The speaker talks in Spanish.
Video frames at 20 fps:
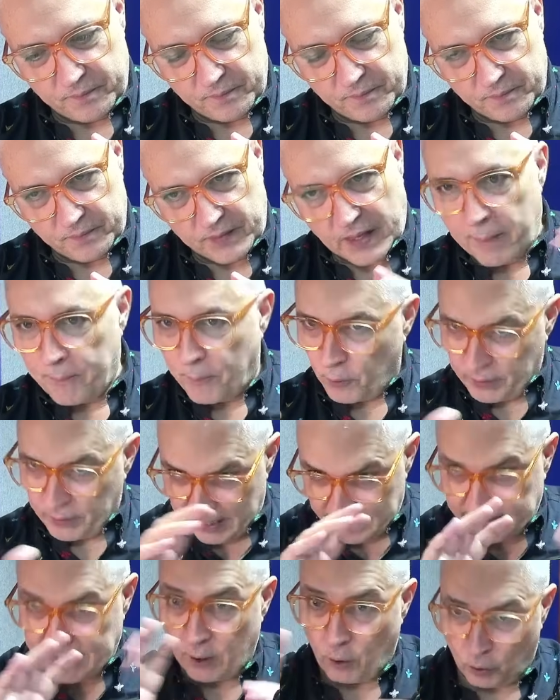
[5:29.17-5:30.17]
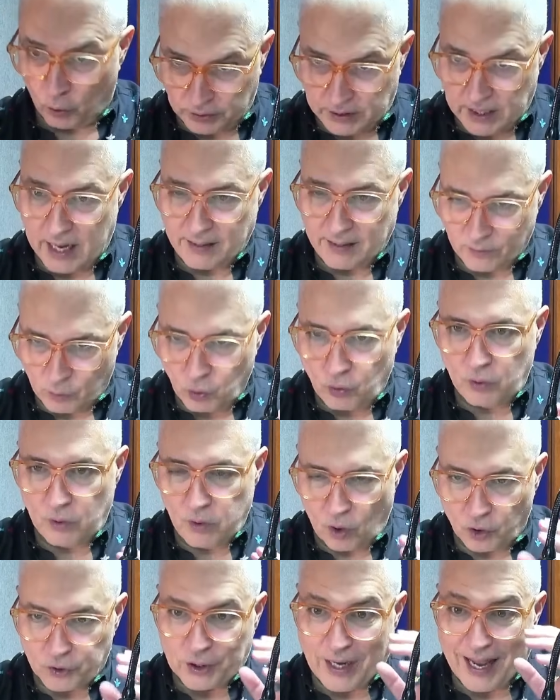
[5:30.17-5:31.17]
que podría ser otra,
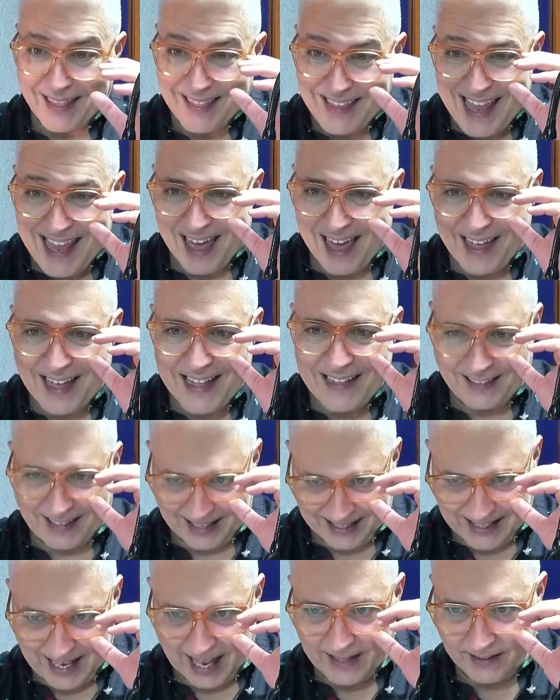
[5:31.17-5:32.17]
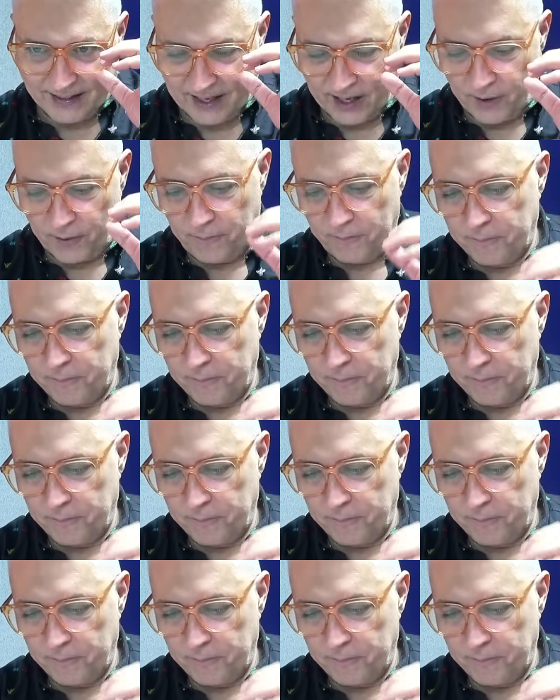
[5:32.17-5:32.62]
otra diada interesante, ¿no?